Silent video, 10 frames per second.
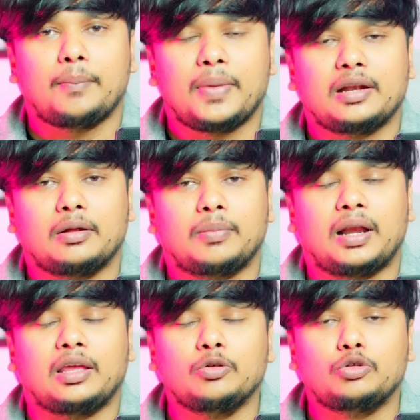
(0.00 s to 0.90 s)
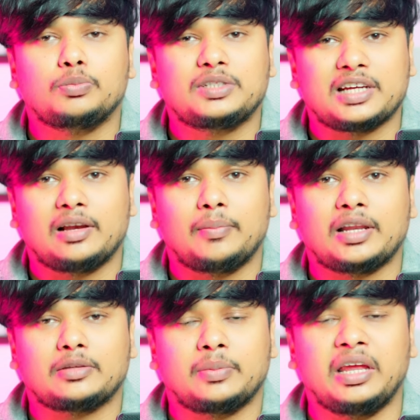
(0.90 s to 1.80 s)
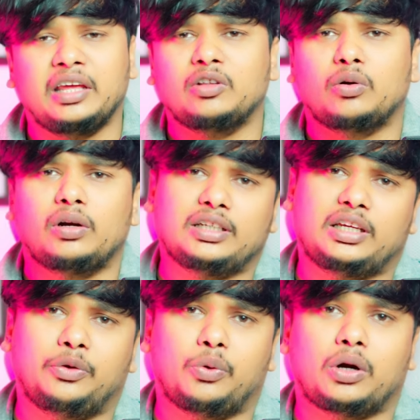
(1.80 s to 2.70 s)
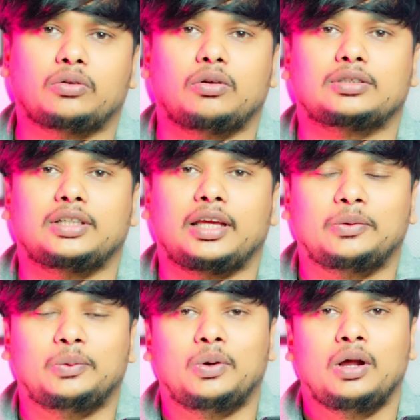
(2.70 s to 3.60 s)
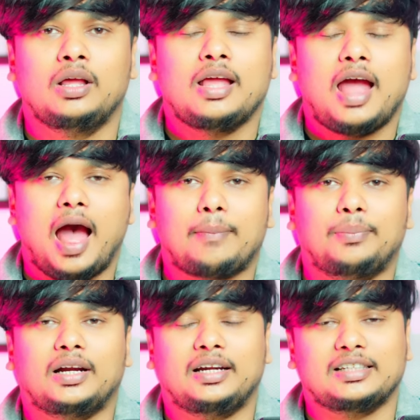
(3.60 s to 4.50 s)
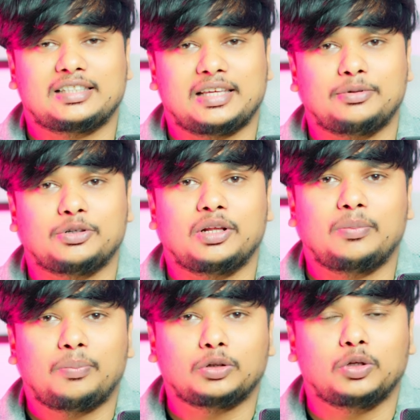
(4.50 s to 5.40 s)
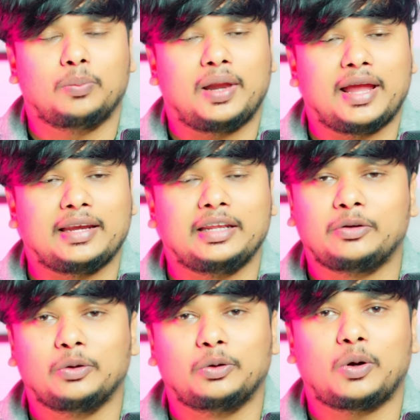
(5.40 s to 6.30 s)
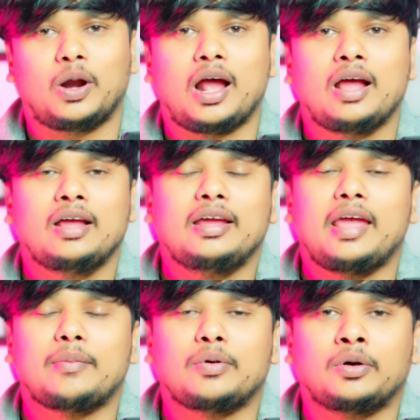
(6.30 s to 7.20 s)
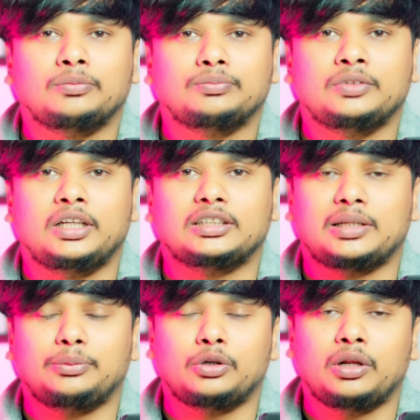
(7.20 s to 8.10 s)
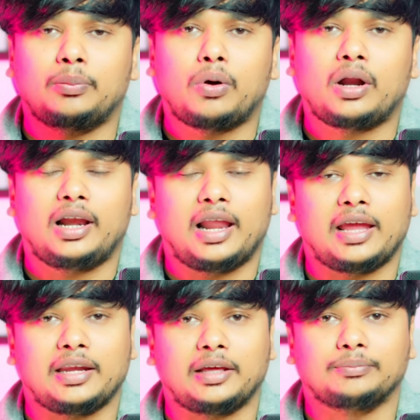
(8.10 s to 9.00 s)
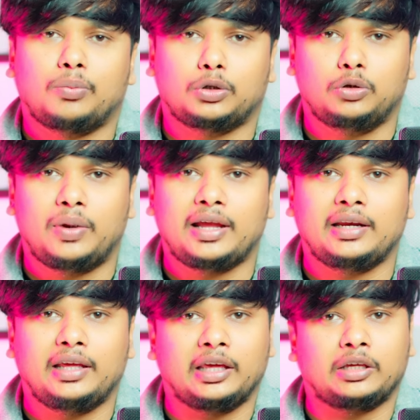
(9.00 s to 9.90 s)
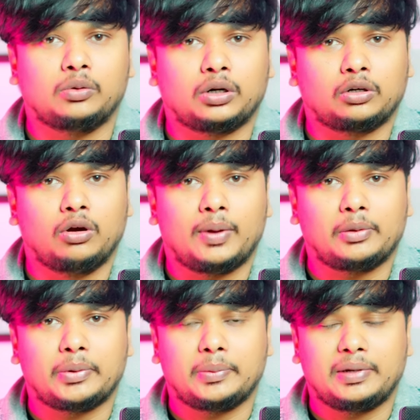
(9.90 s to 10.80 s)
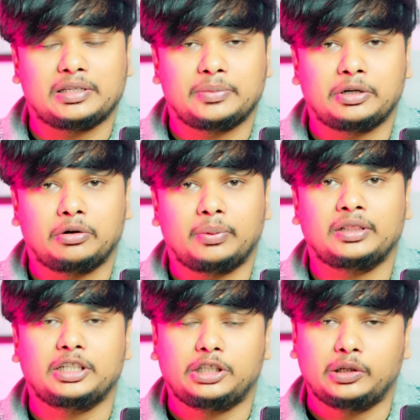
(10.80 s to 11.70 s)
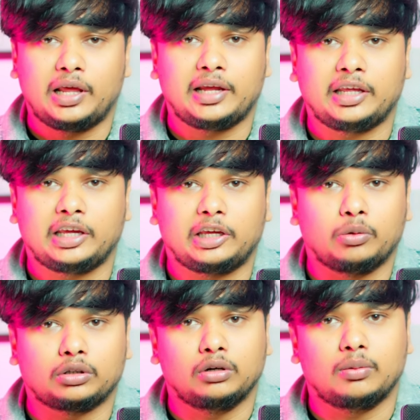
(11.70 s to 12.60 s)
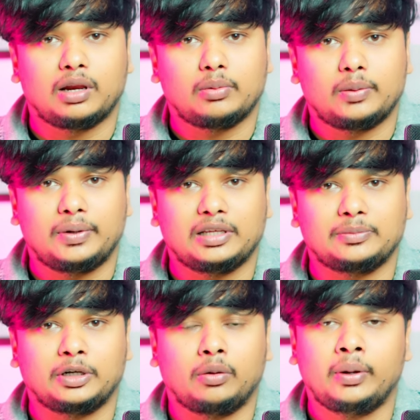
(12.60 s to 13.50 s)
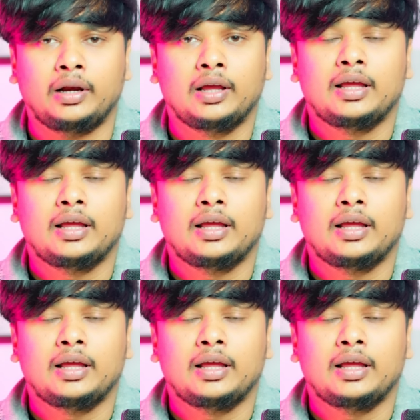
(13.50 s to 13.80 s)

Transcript: ম্যান মানে ইউটিউব চ্যানেল ম্যানেজমেন্ট এই ধরনের যে কিওয়ার্ডগুলো আছে এগুলো আপনার ডেসক্রিপশনের প্রথম লাইনে ইনক্লুড করা এবং ডেসক্রিপশনের পরের লাইনে প্রথম লাইনে এই কিওয়ার্ডগুলো ভালোভাবে প্লেসমেন্ট করবেন দ্বিতীয় লাইনে এই কিওয়ার্ড কিওয়ার্ডগুলো ভালোভাবে প্লেসমেন্ট করবেন